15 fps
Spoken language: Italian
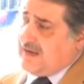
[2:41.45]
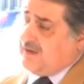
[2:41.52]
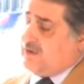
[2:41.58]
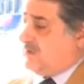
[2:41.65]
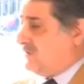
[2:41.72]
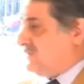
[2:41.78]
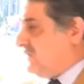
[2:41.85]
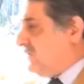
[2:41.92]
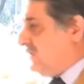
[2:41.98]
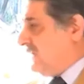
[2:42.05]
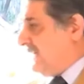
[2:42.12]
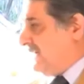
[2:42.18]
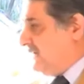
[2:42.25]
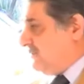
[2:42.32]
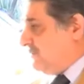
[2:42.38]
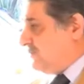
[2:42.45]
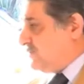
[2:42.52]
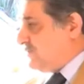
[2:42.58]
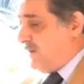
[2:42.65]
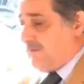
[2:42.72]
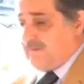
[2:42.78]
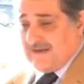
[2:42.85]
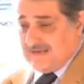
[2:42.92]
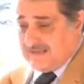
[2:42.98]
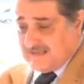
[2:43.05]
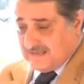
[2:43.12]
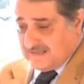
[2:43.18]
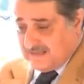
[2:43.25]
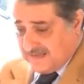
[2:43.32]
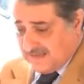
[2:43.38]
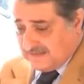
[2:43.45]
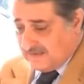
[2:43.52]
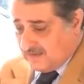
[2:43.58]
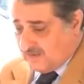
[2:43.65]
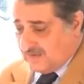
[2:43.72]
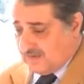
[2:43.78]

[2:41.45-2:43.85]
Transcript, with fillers: ai, nostri colleghi più giovani, anche, anche,